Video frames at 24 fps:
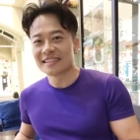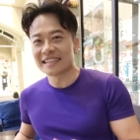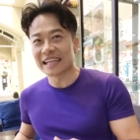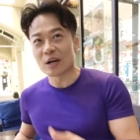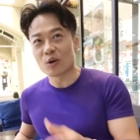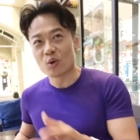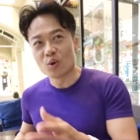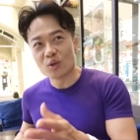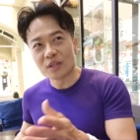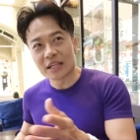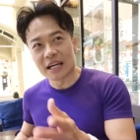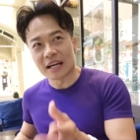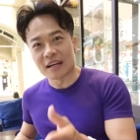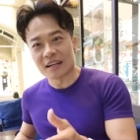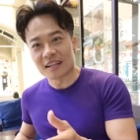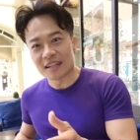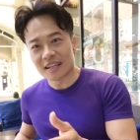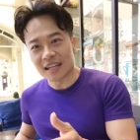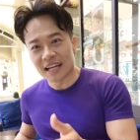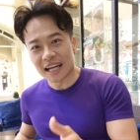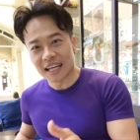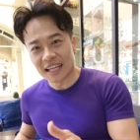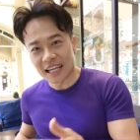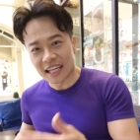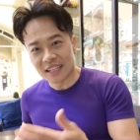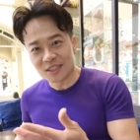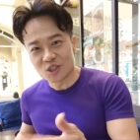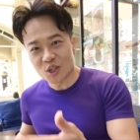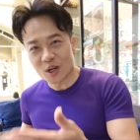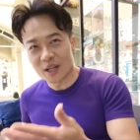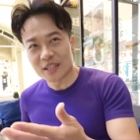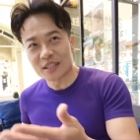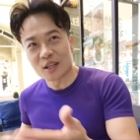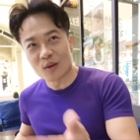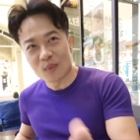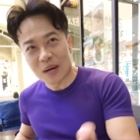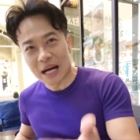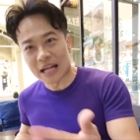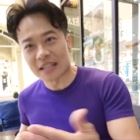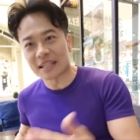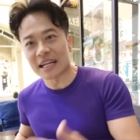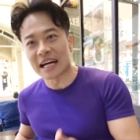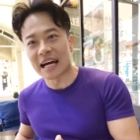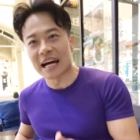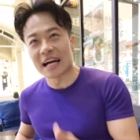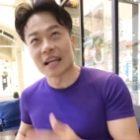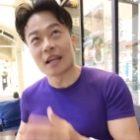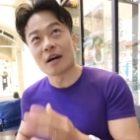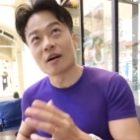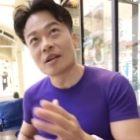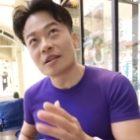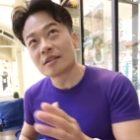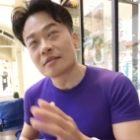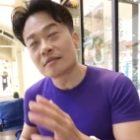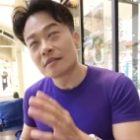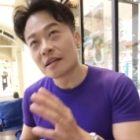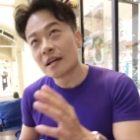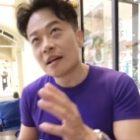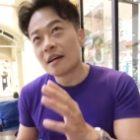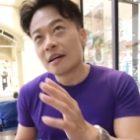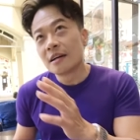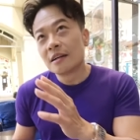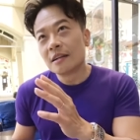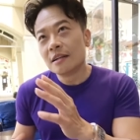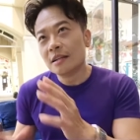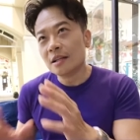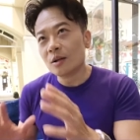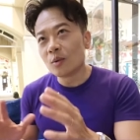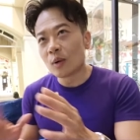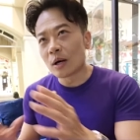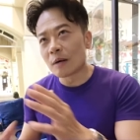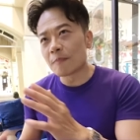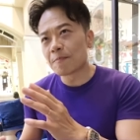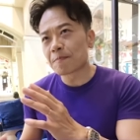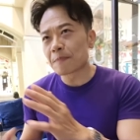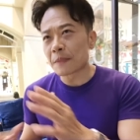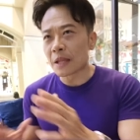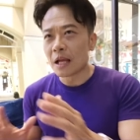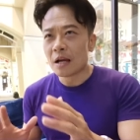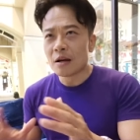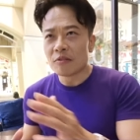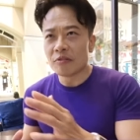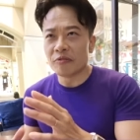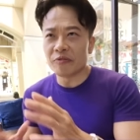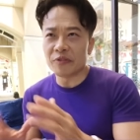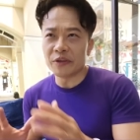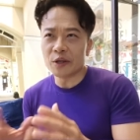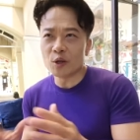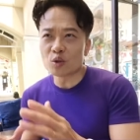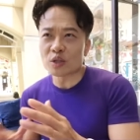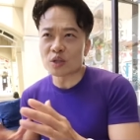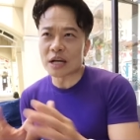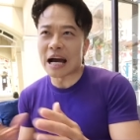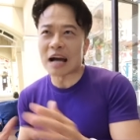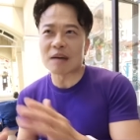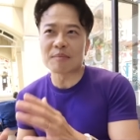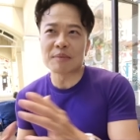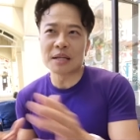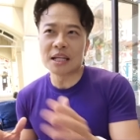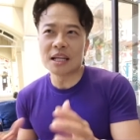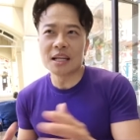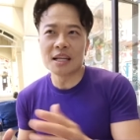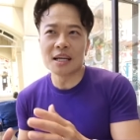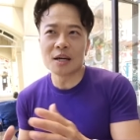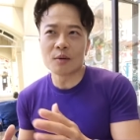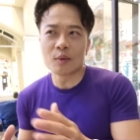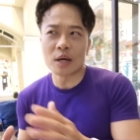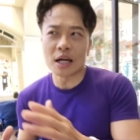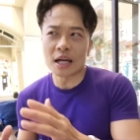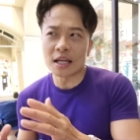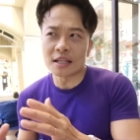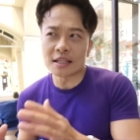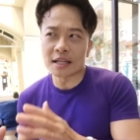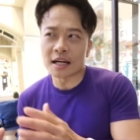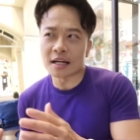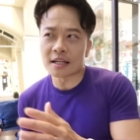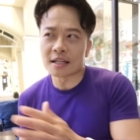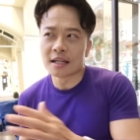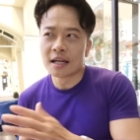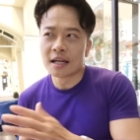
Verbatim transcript: แต่คุณน่ะให้เอนจอยระหว่างทางแล้วก็หรือว่าฟีลทางไปเรื่อยๆว่าไอ้